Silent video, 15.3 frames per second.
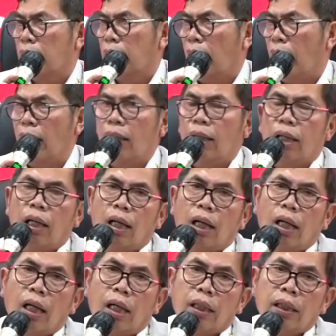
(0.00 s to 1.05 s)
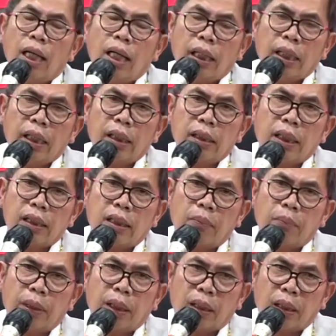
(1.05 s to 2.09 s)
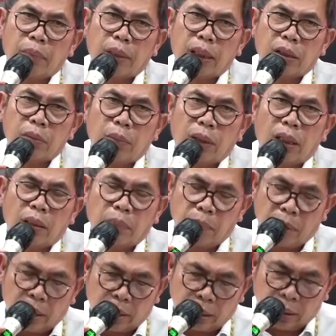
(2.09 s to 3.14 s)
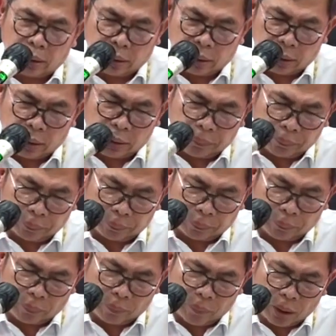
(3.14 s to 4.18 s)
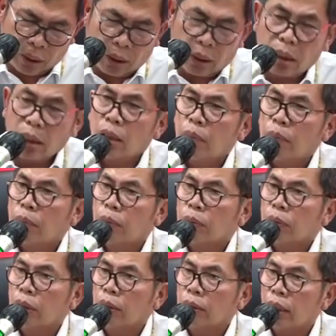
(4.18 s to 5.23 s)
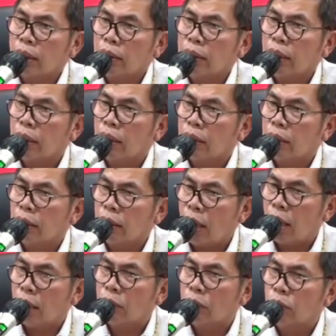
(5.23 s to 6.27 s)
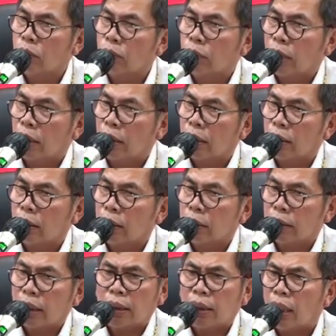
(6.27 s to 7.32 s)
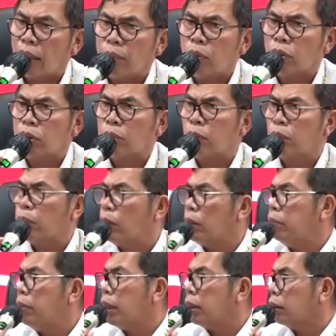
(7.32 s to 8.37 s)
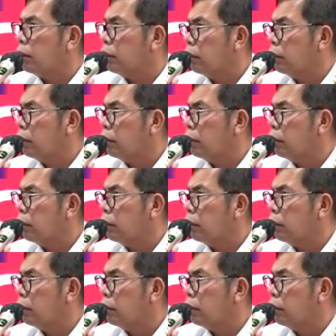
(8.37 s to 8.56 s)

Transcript: Nah, yang ingin saya sampaikan pada kesempatan yang baik ini tentang tinggi rendah tuntutan. Saya tidak mau disebut polemik.